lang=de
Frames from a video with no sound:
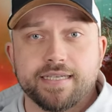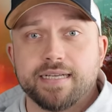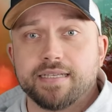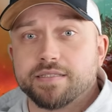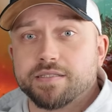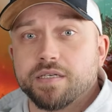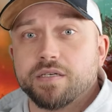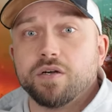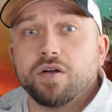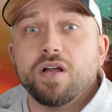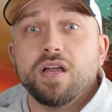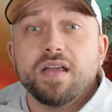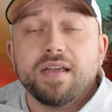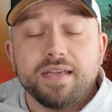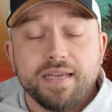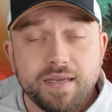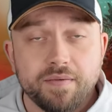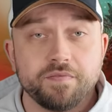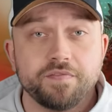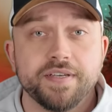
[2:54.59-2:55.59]
Ganze
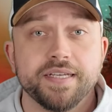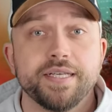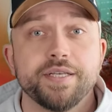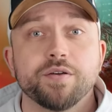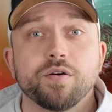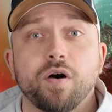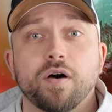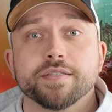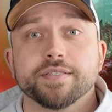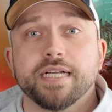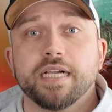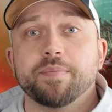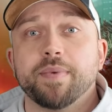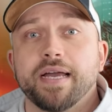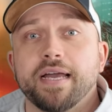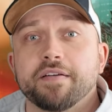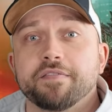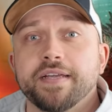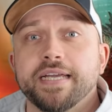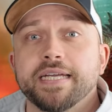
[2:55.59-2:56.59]
im Video auch
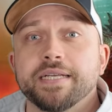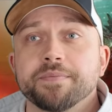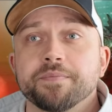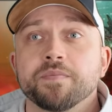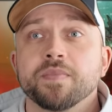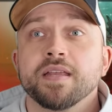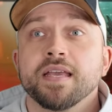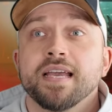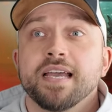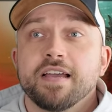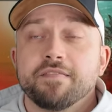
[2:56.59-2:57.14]
selber erwähnen.